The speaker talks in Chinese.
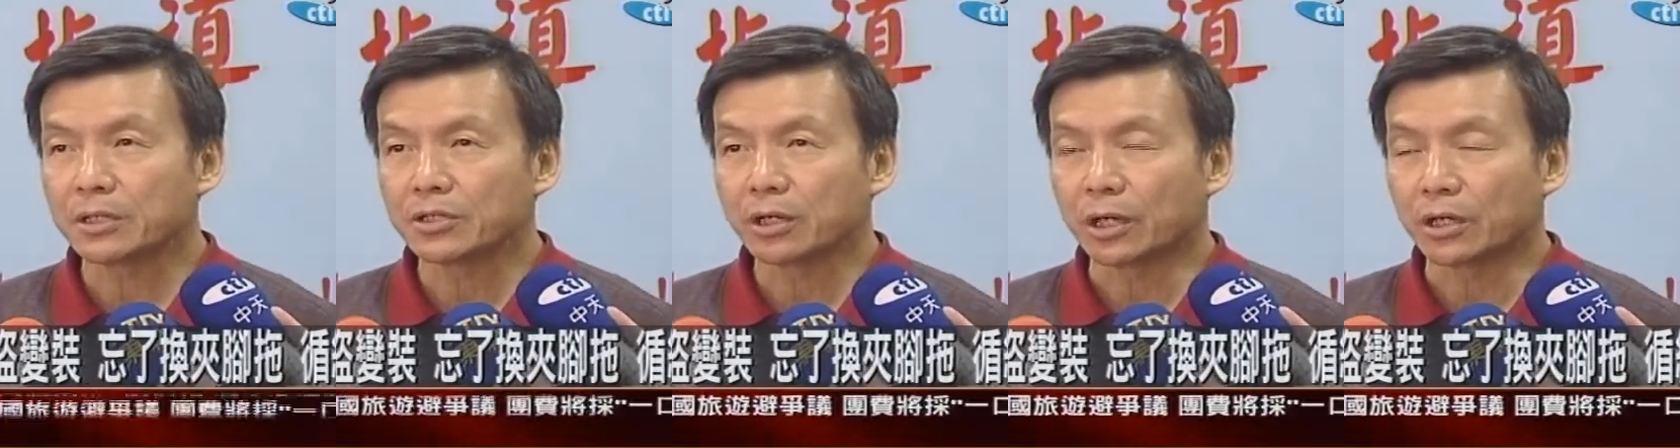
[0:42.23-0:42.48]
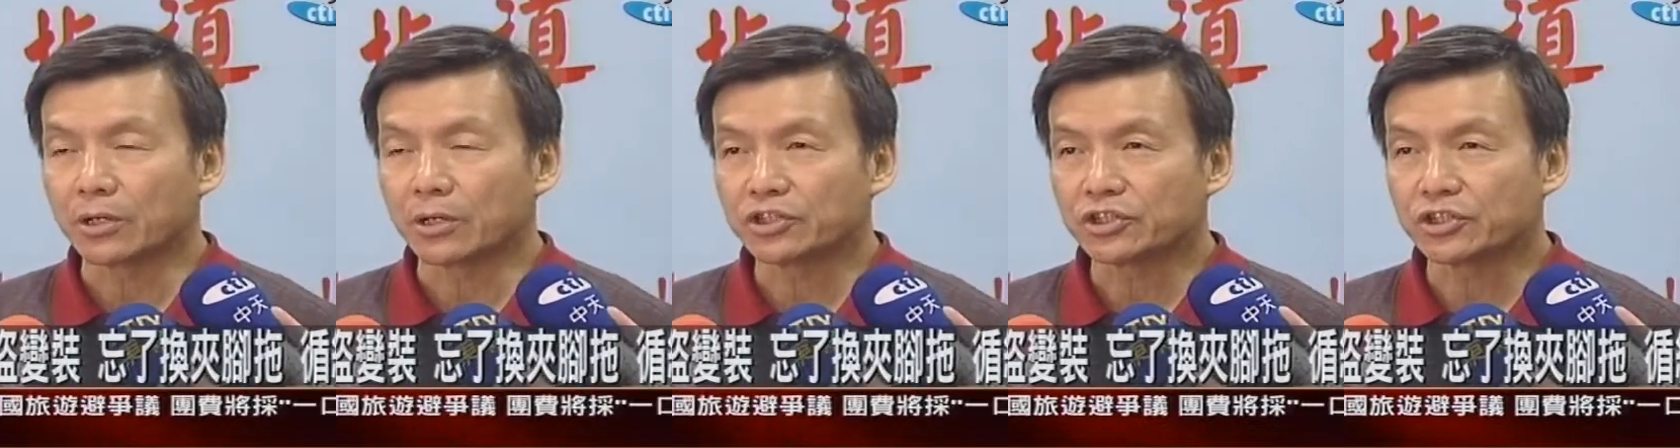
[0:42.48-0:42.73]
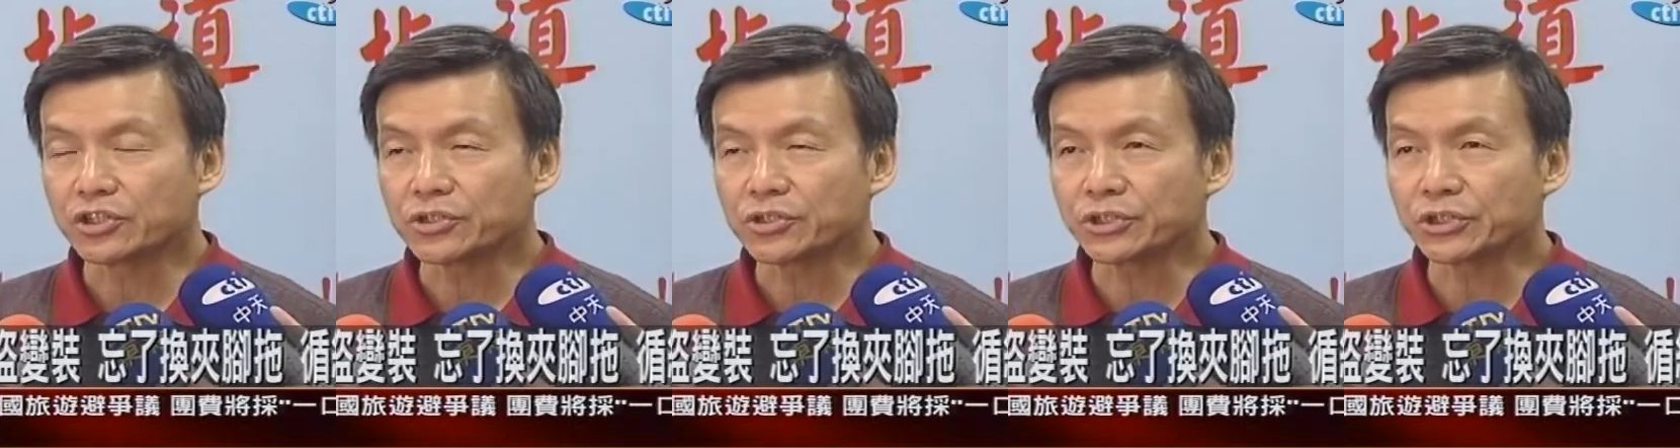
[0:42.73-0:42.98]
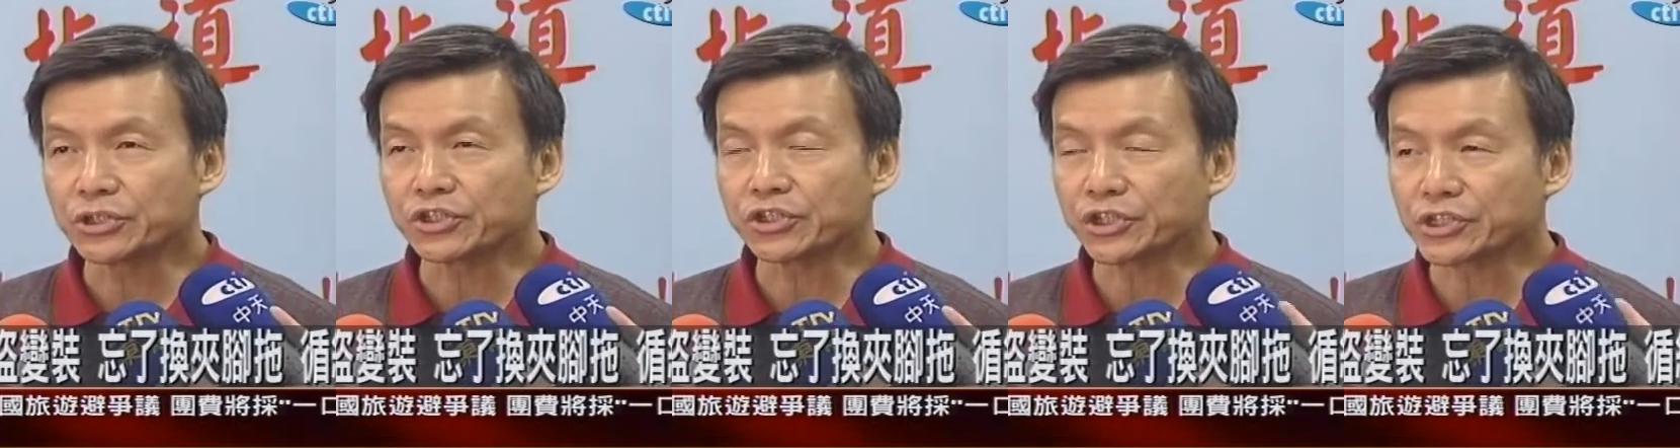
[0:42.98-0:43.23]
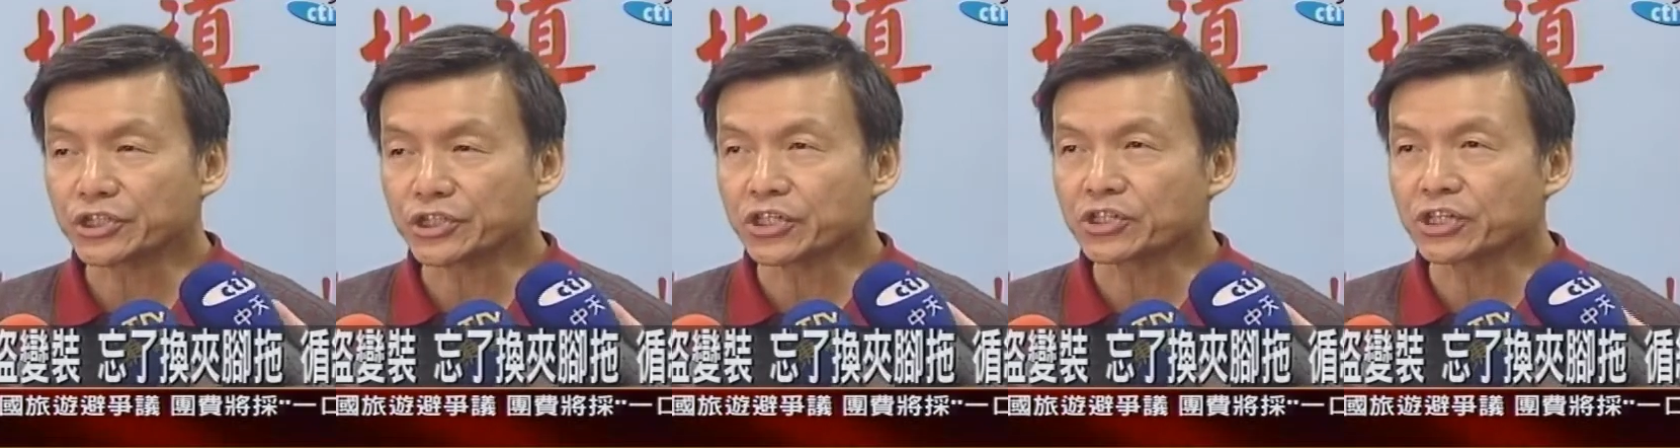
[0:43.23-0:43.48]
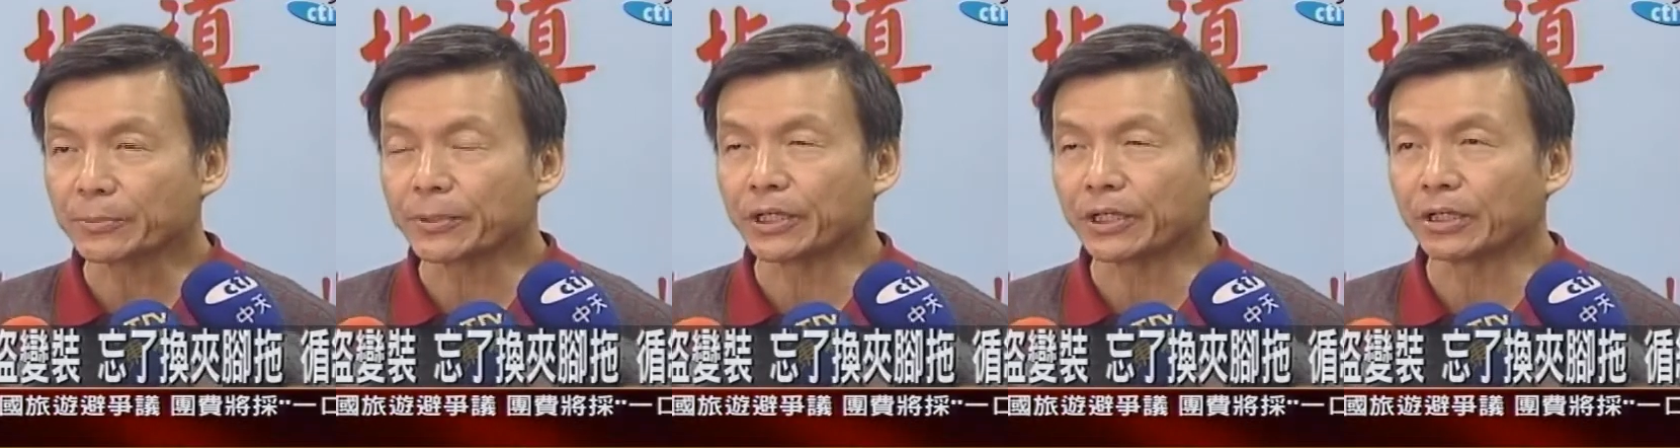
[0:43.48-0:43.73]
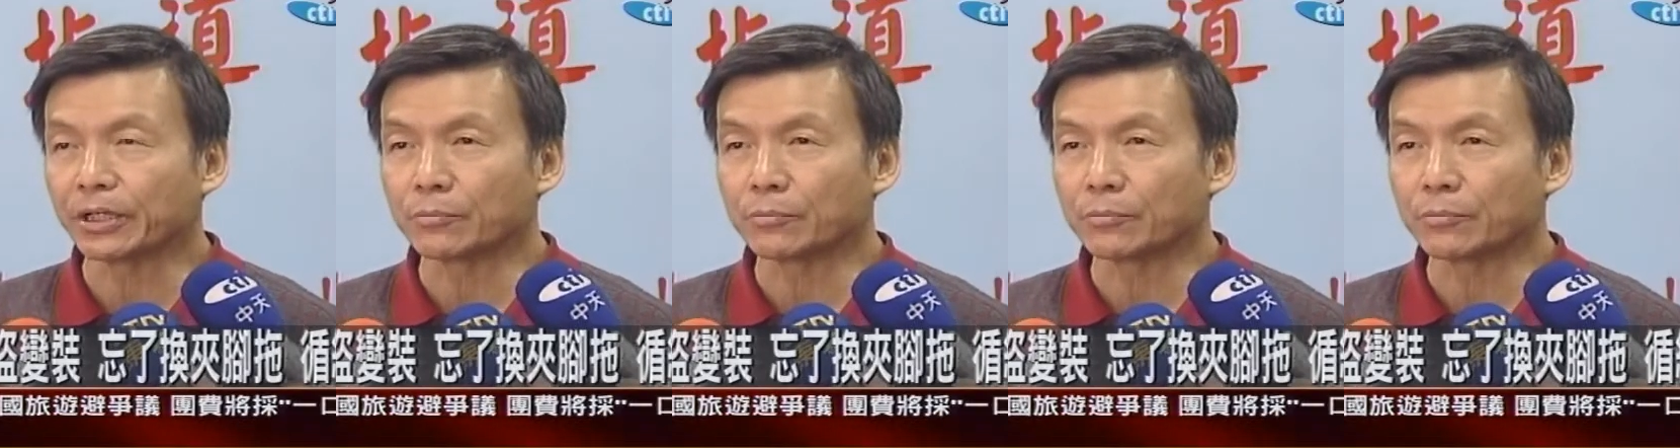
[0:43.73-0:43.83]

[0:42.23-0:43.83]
啊弃置的机车上面，